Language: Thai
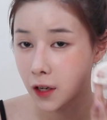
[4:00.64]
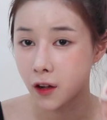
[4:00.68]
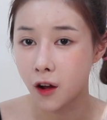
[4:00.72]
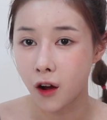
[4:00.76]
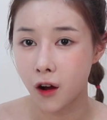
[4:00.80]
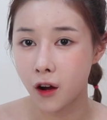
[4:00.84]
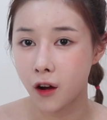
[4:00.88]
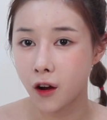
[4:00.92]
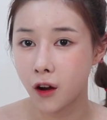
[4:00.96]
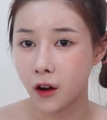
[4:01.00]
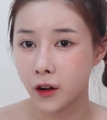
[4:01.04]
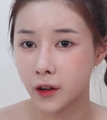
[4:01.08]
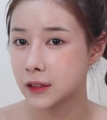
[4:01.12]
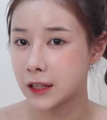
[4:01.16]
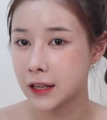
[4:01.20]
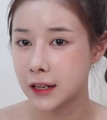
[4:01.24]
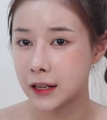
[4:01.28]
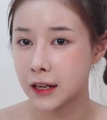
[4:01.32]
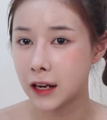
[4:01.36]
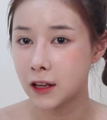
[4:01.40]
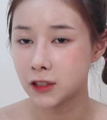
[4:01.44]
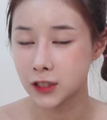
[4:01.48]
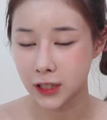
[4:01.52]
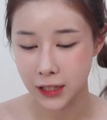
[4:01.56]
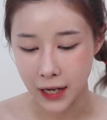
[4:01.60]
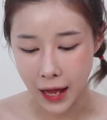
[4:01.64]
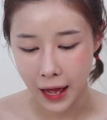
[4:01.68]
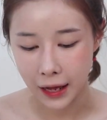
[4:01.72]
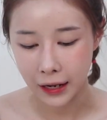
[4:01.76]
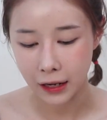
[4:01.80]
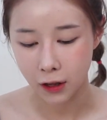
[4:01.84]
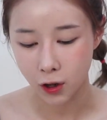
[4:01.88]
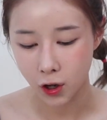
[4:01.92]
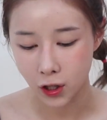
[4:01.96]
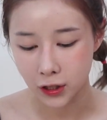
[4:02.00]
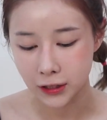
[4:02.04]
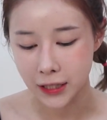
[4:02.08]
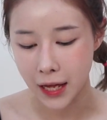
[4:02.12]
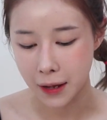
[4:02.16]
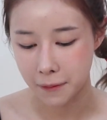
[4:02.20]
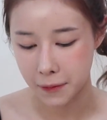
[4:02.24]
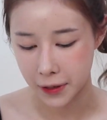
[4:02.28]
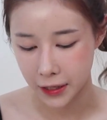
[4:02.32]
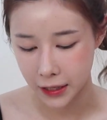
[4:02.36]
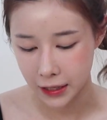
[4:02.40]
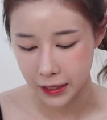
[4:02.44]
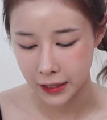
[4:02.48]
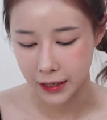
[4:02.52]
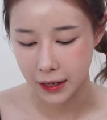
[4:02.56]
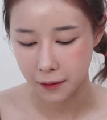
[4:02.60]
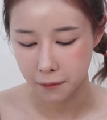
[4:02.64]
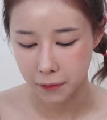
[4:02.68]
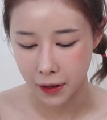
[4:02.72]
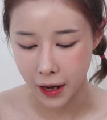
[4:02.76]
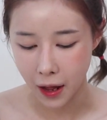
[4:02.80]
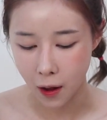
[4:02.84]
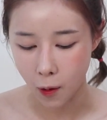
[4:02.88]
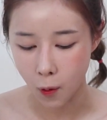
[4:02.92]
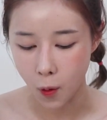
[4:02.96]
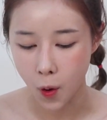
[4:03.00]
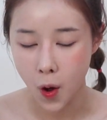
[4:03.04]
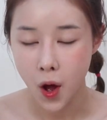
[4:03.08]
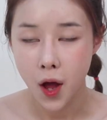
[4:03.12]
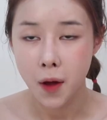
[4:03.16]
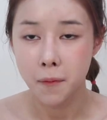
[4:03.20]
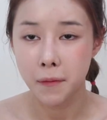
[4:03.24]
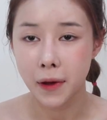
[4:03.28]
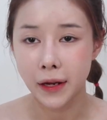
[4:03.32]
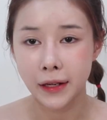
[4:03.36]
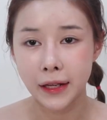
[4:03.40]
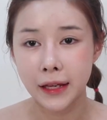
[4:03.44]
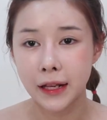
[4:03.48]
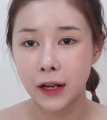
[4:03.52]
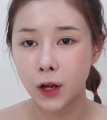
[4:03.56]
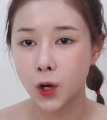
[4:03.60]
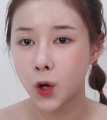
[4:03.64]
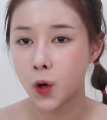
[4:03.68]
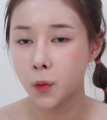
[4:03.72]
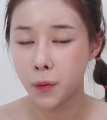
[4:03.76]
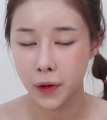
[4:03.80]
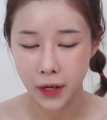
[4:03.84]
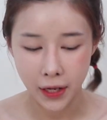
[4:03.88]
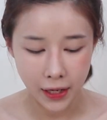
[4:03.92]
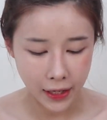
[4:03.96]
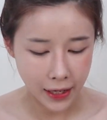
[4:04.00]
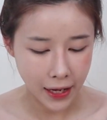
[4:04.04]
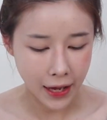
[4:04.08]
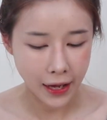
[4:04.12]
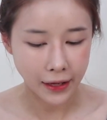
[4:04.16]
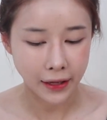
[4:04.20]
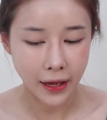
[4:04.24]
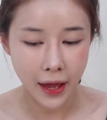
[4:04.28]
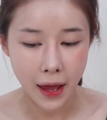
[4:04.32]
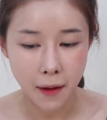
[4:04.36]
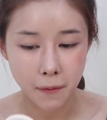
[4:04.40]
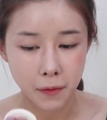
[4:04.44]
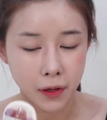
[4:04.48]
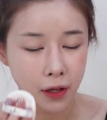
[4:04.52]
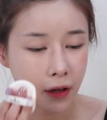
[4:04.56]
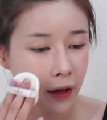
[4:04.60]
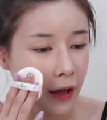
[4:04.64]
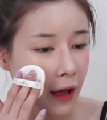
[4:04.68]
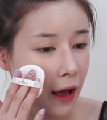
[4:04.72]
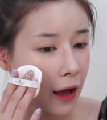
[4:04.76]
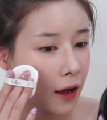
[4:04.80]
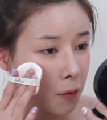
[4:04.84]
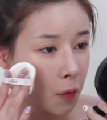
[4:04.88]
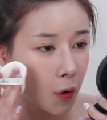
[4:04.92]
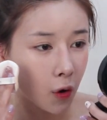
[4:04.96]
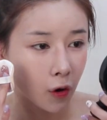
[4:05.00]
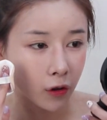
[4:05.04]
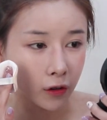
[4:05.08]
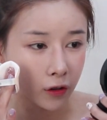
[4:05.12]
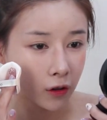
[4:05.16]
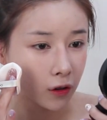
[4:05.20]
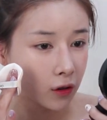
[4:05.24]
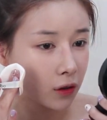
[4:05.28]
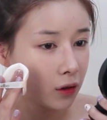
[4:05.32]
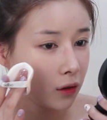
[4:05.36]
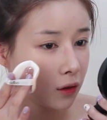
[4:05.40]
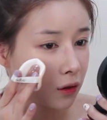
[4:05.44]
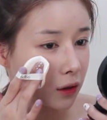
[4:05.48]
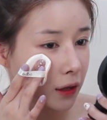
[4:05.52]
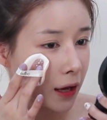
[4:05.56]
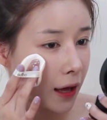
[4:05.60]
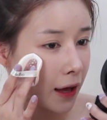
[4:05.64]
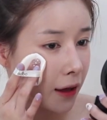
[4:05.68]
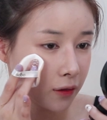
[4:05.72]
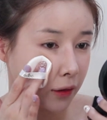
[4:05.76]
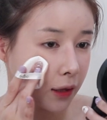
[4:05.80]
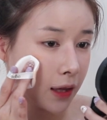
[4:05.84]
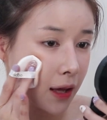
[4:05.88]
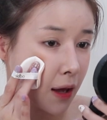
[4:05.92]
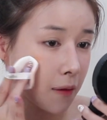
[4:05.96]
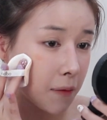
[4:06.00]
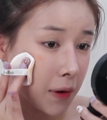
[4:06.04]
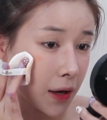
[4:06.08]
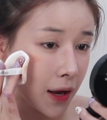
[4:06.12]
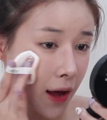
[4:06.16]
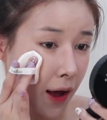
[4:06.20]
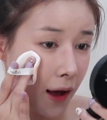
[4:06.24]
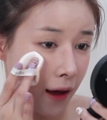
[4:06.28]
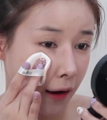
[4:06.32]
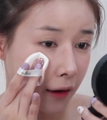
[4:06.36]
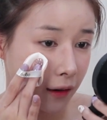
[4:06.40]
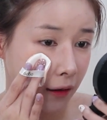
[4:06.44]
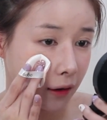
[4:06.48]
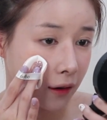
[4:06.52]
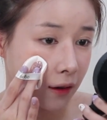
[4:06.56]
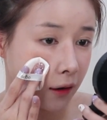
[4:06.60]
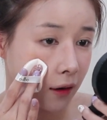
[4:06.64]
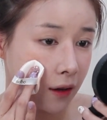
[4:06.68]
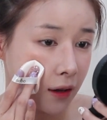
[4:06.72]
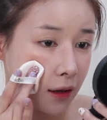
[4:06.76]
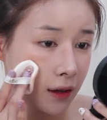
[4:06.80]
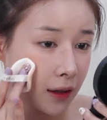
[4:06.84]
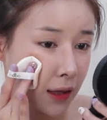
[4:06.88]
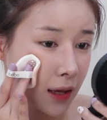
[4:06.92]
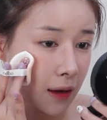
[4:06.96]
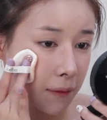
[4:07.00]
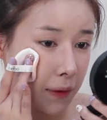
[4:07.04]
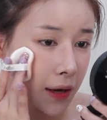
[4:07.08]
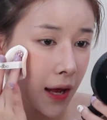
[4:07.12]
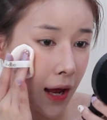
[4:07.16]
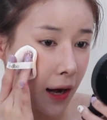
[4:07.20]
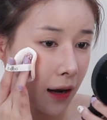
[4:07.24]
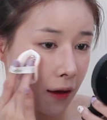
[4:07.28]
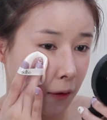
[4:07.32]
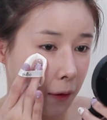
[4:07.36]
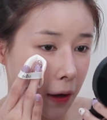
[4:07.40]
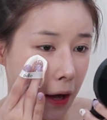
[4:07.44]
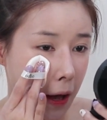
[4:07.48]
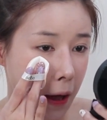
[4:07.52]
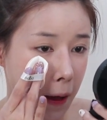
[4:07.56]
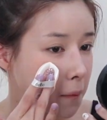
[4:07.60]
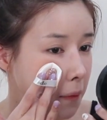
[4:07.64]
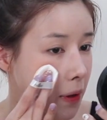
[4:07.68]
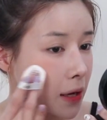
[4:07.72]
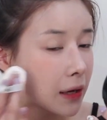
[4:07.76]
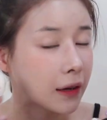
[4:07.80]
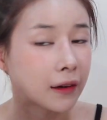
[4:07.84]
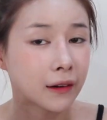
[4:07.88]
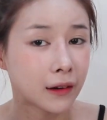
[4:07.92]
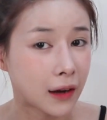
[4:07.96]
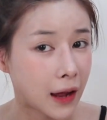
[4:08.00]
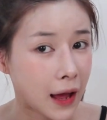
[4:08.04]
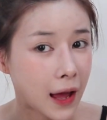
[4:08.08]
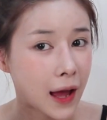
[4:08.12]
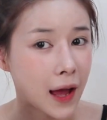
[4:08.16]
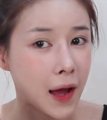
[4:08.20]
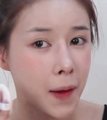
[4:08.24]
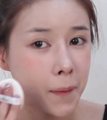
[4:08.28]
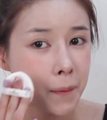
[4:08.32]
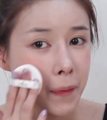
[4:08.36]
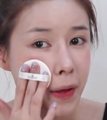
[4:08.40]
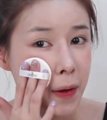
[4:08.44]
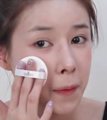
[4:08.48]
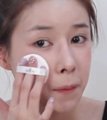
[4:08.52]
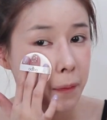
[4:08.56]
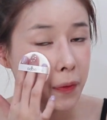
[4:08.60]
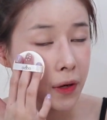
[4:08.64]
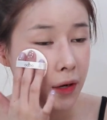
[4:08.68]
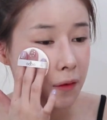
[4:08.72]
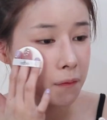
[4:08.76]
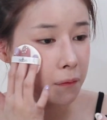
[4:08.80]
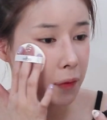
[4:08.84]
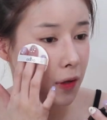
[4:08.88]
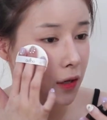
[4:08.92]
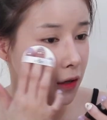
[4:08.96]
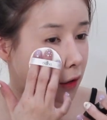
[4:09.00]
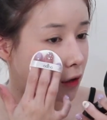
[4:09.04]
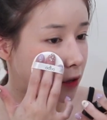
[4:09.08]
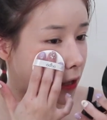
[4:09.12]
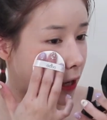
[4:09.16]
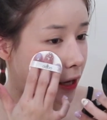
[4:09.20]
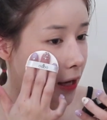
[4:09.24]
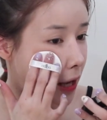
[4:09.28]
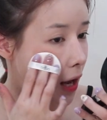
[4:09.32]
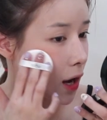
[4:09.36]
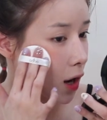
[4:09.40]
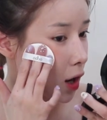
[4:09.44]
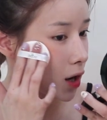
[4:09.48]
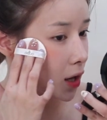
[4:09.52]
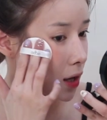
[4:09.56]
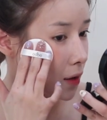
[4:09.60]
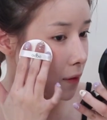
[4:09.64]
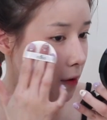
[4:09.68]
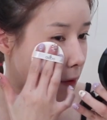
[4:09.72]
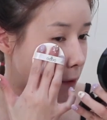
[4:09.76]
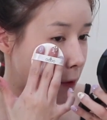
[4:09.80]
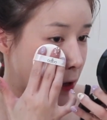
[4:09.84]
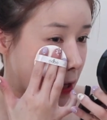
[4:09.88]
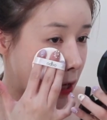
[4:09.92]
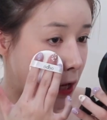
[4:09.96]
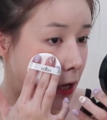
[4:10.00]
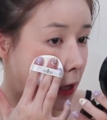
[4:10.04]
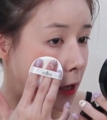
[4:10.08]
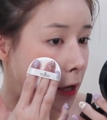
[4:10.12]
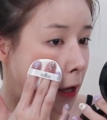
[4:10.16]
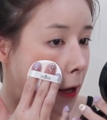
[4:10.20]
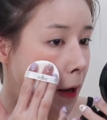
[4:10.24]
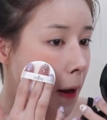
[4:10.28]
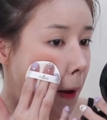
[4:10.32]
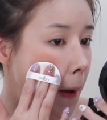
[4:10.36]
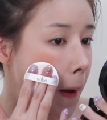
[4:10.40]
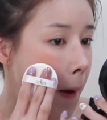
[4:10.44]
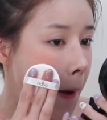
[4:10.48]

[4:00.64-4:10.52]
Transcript: นก้อนทิ้นเราจะรักแล้วก็สามัคคีกับเราบางทีเราลงไปที่หน้าแก้มเลยอะผลก็คืออะไรเกี่ยไม่ทันแล้วไงเป็นคราบเป็นปื้นๆอันนี้ก็คือเป็นวิธีที่